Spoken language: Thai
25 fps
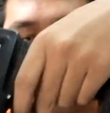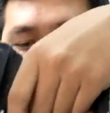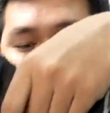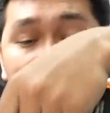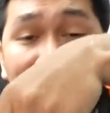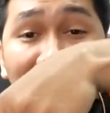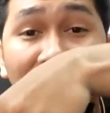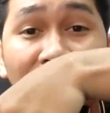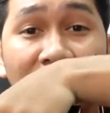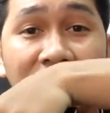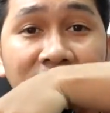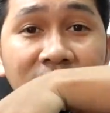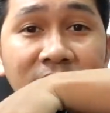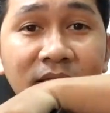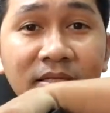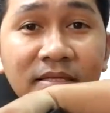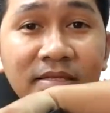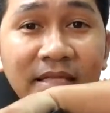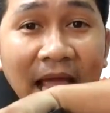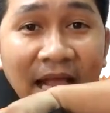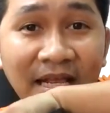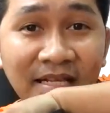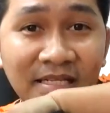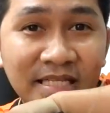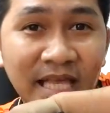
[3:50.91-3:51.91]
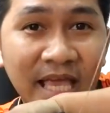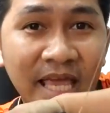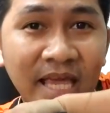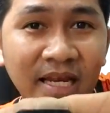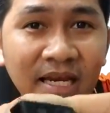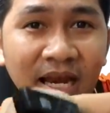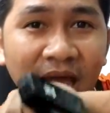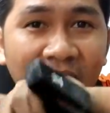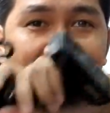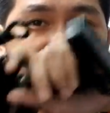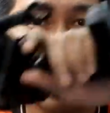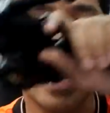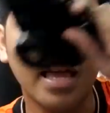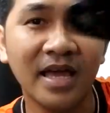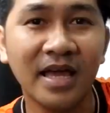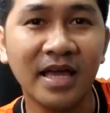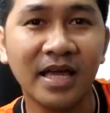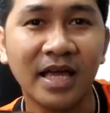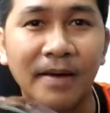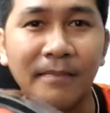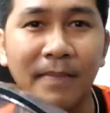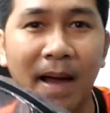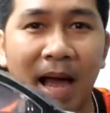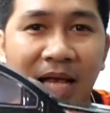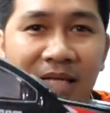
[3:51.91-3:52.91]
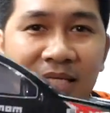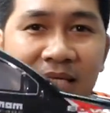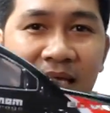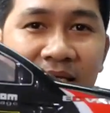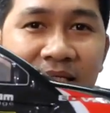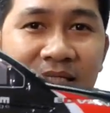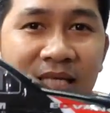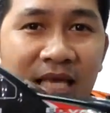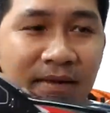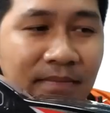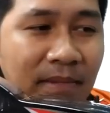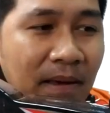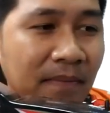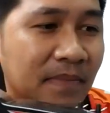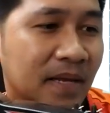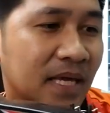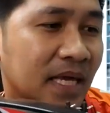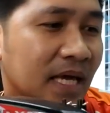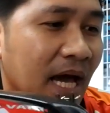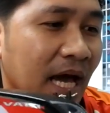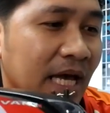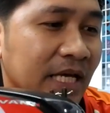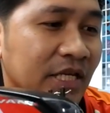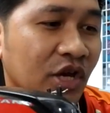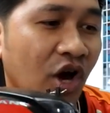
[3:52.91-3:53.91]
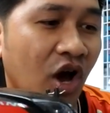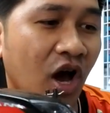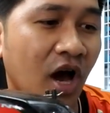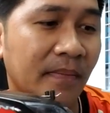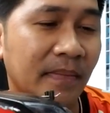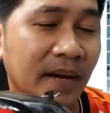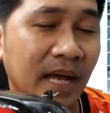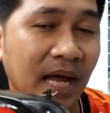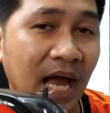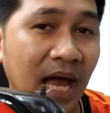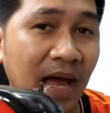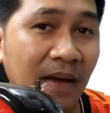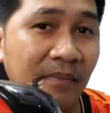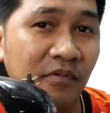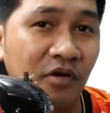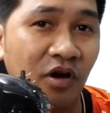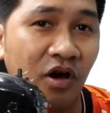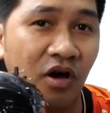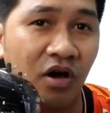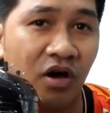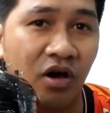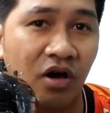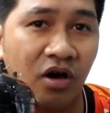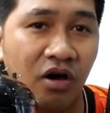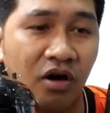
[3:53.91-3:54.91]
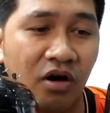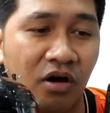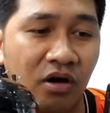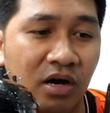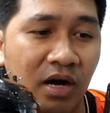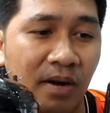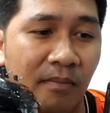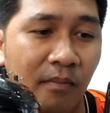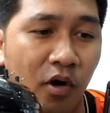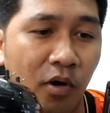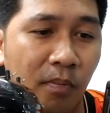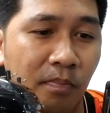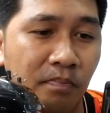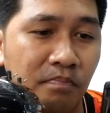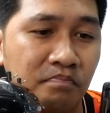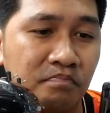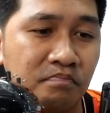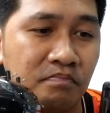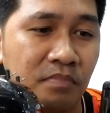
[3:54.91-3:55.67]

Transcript: เป็นรถแต่งซิ่งนะ กระบะซิ่งๆ แบบนี้ใครชอบนะครับก็ระบบ